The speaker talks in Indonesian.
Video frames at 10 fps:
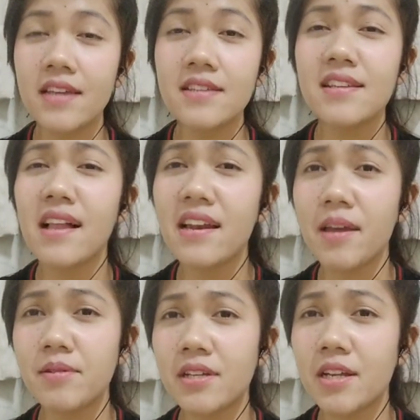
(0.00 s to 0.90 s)
Isilah
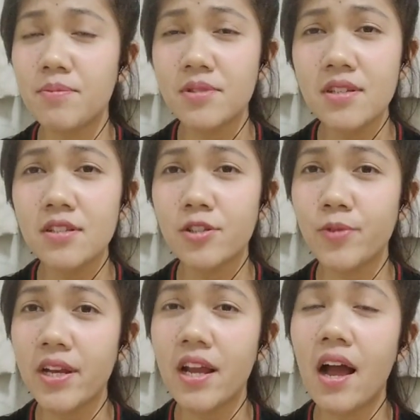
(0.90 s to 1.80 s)
deskripsi
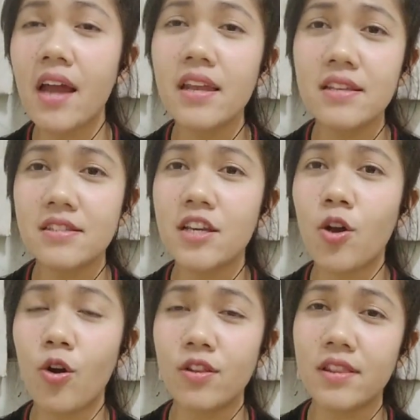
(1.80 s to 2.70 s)
sesuai dengan isi
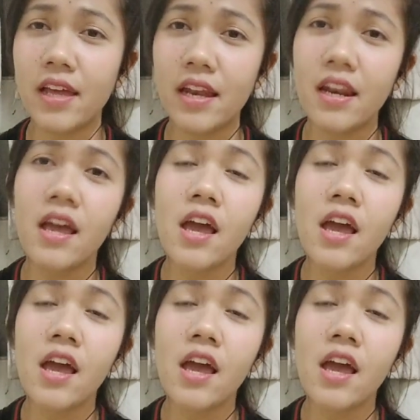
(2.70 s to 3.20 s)
konten